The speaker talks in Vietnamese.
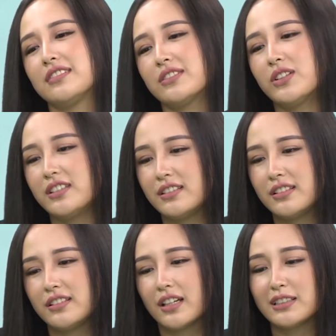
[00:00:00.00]

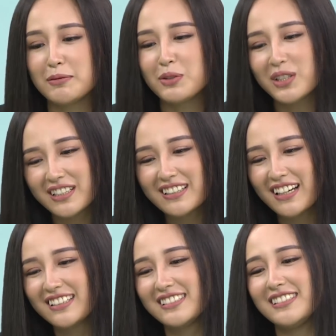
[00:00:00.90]
thì à nhầm thúy
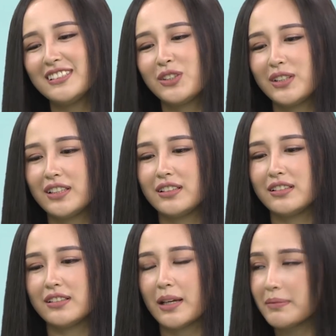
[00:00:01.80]
thấy
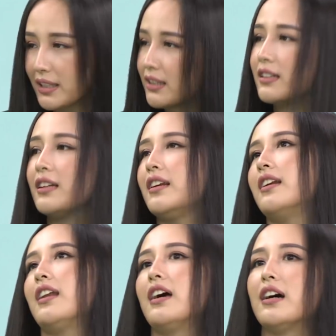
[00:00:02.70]
Thùy đẹp nhất ấy
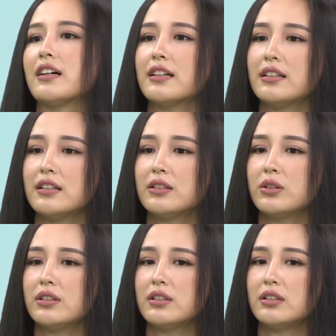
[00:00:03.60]
là khi
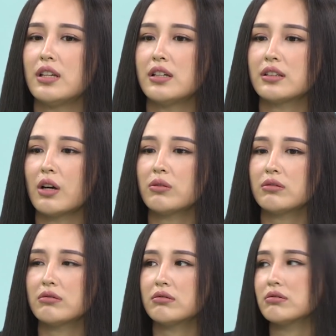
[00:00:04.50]
Thùy để tóc
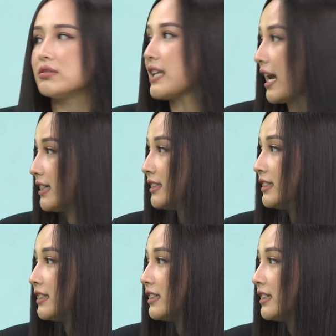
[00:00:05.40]
dài
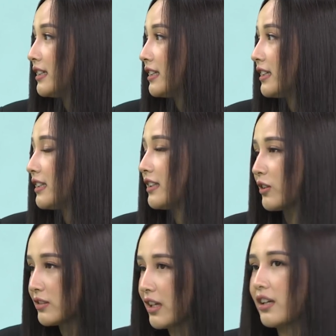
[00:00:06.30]
tóc dài
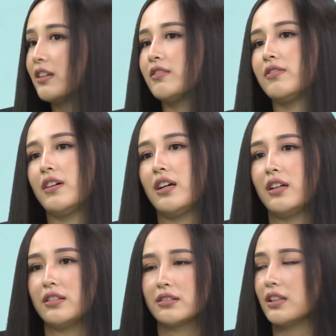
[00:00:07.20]
tóc vâng. dài
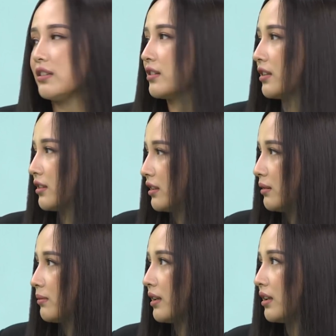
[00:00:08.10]
và kể cả khi
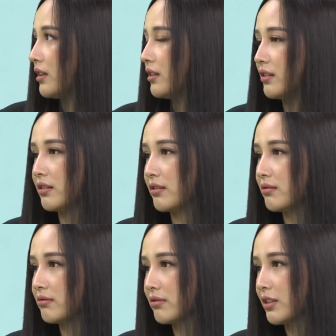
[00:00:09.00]
mà
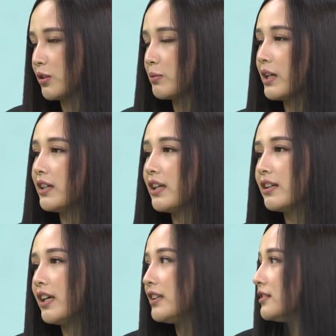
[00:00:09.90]
kiểu bới hết
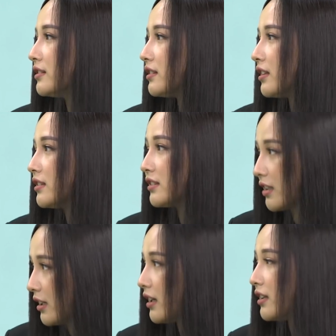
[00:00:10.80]
lên ờ, như thế này